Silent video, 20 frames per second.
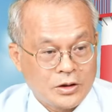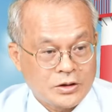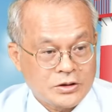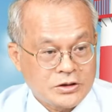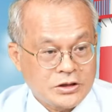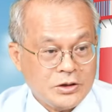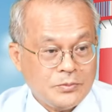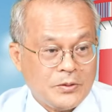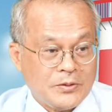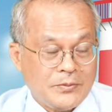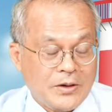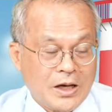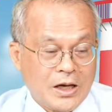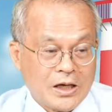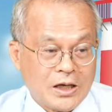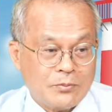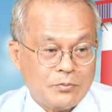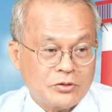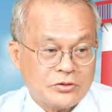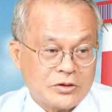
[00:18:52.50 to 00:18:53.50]
基本面还
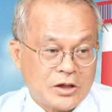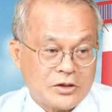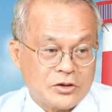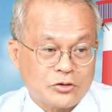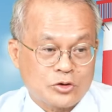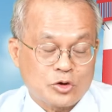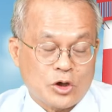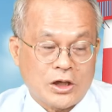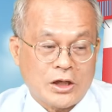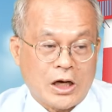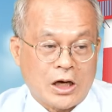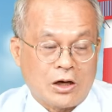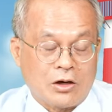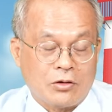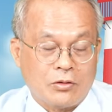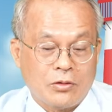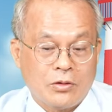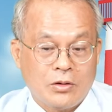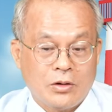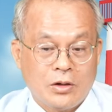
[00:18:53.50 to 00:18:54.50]
看不出来有转
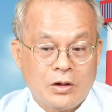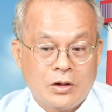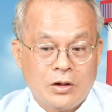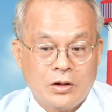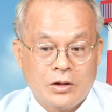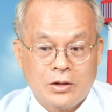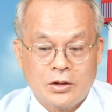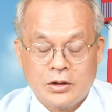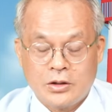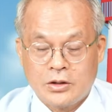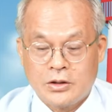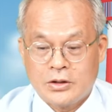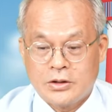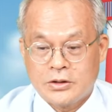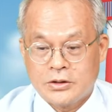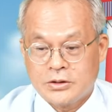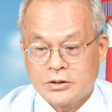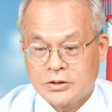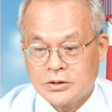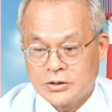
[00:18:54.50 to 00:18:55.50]
好，
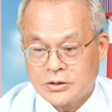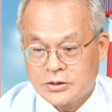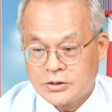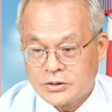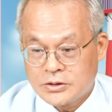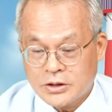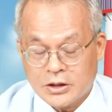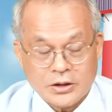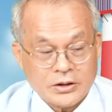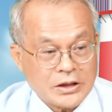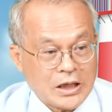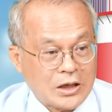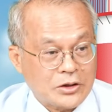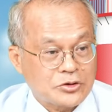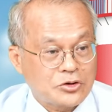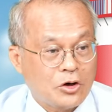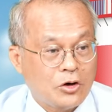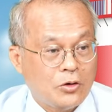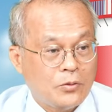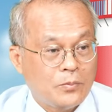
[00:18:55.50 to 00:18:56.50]
这个
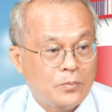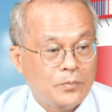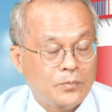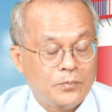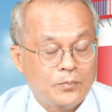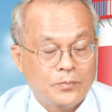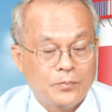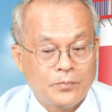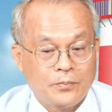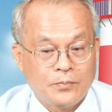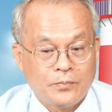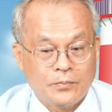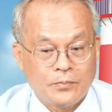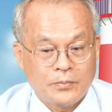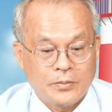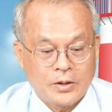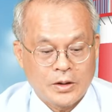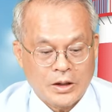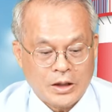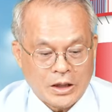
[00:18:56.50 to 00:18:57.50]
当冲
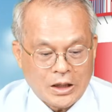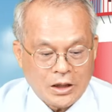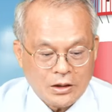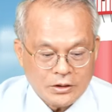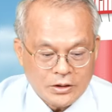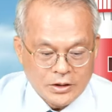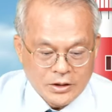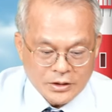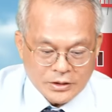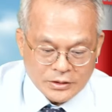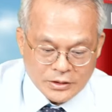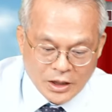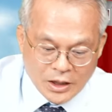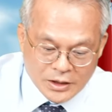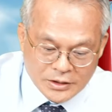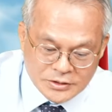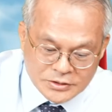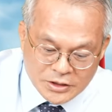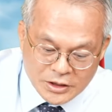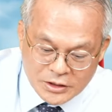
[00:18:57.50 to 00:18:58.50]
好。
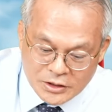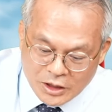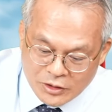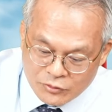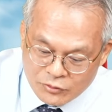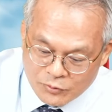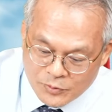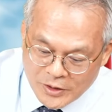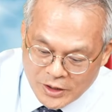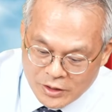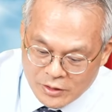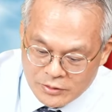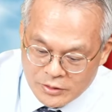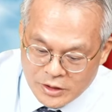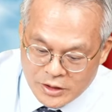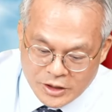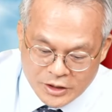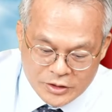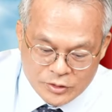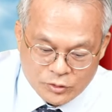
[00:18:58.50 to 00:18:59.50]
那这一档股票
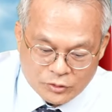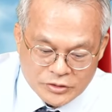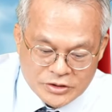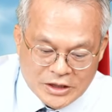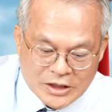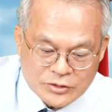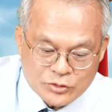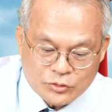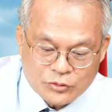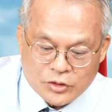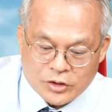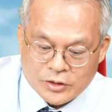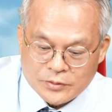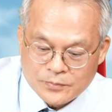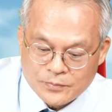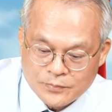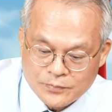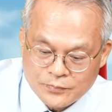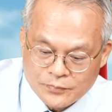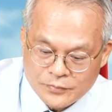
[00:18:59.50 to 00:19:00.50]
你可以多加注意，
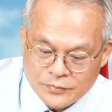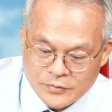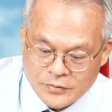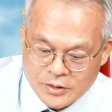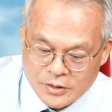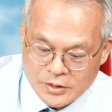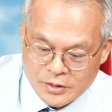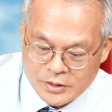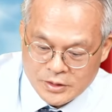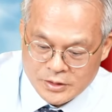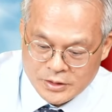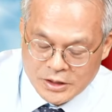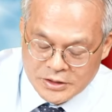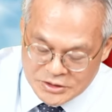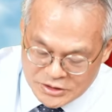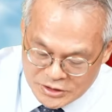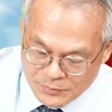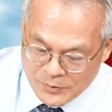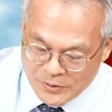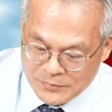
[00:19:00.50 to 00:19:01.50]
它
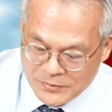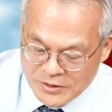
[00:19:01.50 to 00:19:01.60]
基本